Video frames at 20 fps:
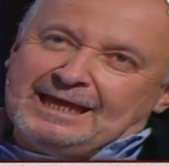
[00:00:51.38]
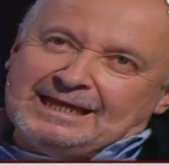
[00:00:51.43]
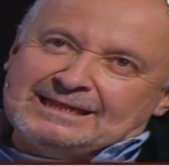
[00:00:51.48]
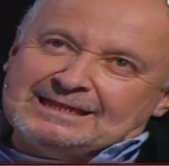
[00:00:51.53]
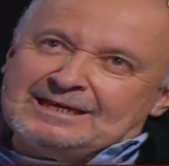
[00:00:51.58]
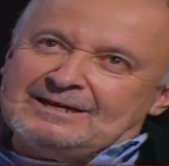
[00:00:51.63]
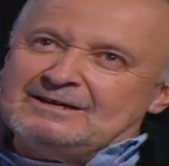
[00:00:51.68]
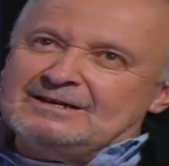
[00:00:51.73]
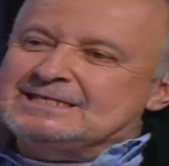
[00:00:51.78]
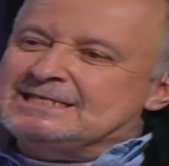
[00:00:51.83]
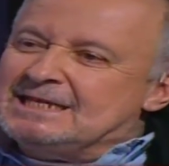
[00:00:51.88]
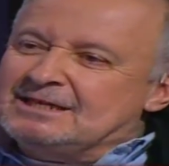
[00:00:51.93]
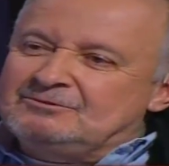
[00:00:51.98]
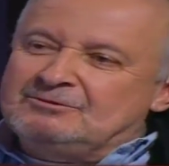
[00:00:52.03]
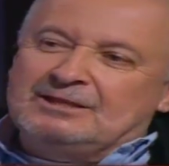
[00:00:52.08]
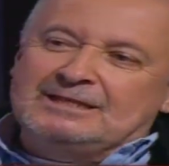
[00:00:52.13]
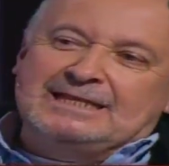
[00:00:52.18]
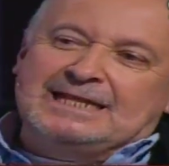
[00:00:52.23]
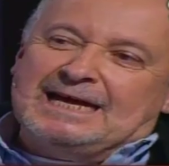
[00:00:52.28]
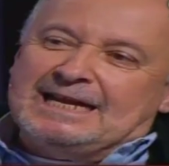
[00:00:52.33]
Estaba
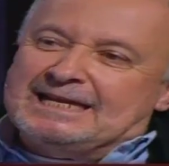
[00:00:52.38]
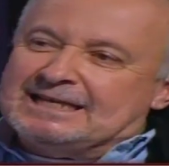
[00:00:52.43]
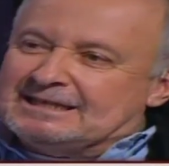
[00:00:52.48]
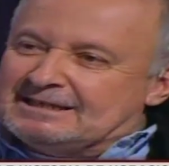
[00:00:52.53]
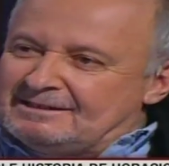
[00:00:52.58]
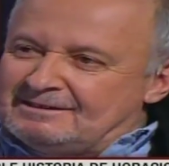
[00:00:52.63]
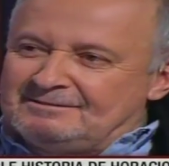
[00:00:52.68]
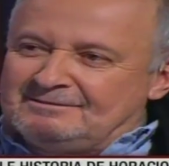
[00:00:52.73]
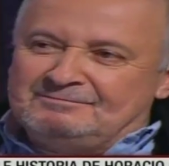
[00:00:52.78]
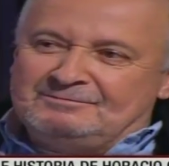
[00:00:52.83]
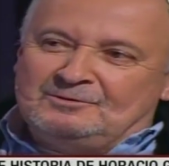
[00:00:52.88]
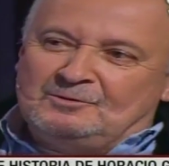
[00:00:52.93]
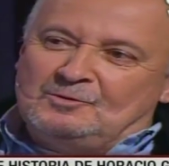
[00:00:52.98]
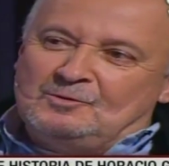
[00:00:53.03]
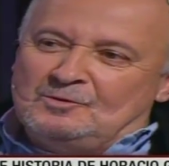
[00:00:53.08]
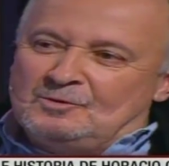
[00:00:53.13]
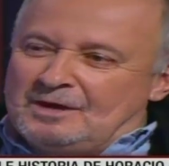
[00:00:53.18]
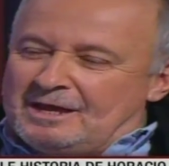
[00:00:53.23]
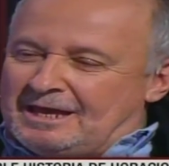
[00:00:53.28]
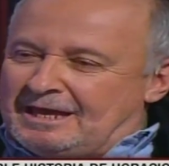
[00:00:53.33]
echando a andar
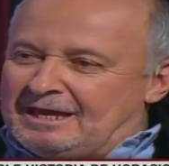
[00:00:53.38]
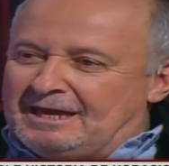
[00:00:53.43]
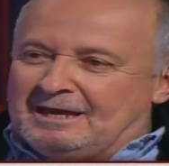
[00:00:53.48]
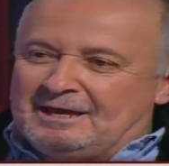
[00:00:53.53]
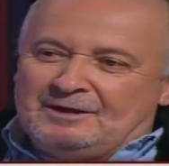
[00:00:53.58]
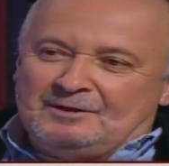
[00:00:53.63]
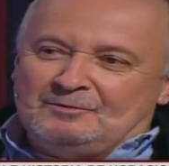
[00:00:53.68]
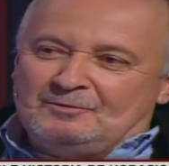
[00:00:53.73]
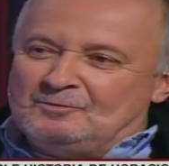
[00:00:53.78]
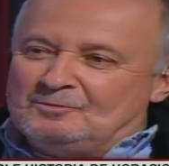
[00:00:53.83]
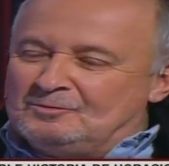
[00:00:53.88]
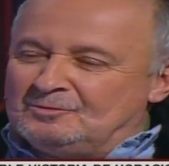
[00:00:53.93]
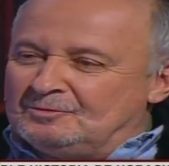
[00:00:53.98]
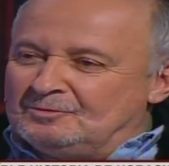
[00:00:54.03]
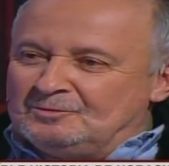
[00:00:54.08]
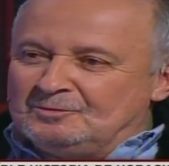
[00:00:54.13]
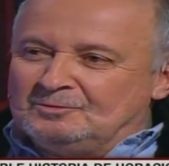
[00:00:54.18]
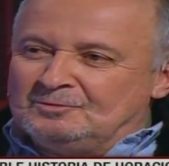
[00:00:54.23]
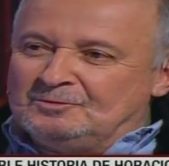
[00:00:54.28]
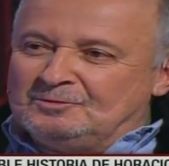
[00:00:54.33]
eh,
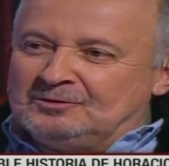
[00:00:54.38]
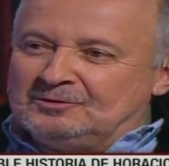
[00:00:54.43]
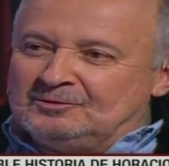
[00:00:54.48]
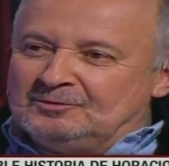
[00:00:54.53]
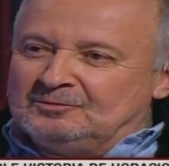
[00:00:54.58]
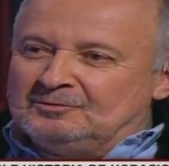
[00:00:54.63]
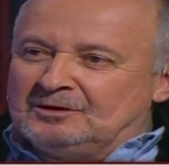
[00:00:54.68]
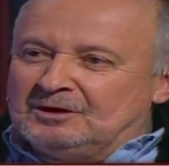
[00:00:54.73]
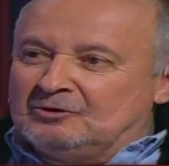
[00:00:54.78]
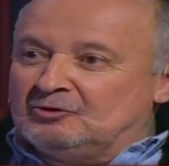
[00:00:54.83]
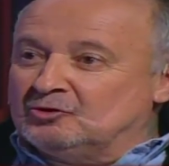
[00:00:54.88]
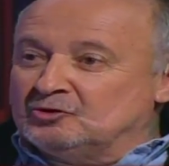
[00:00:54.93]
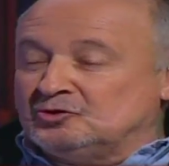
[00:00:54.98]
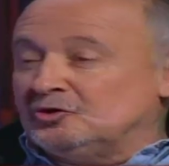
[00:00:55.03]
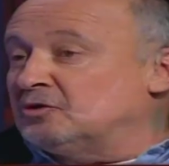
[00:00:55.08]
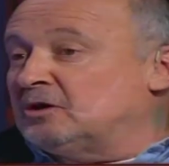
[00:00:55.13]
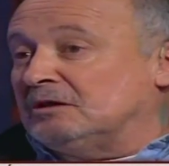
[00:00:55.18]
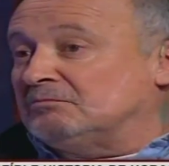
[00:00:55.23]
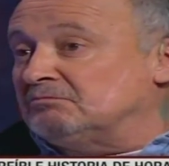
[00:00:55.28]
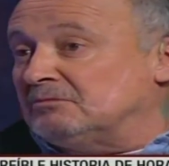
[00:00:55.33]
un,
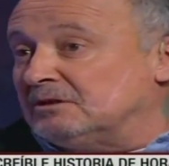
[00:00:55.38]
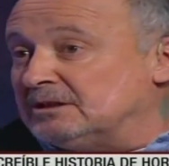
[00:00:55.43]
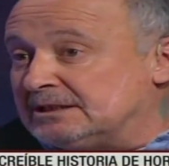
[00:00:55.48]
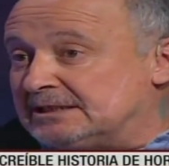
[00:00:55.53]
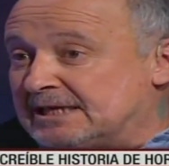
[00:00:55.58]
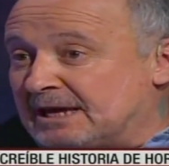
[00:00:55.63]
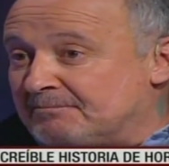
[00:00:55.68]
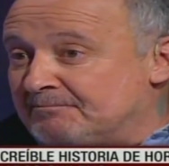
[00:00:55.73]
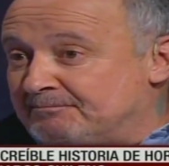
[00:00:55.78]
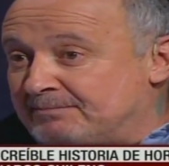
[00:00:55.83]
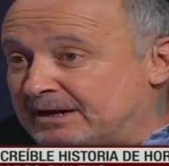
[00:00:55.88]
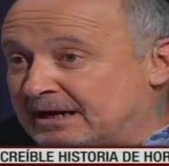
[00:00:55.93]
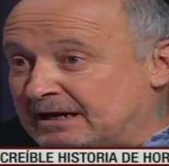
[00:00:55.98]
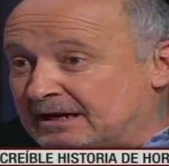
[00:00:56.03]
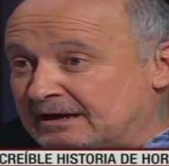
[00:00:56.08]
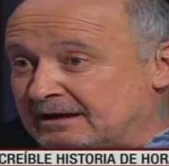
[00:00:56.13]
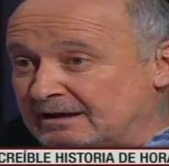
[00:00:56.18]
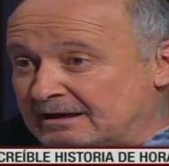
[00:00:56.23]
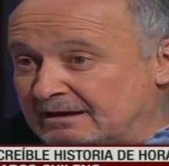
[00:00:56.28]
negocio que siempre...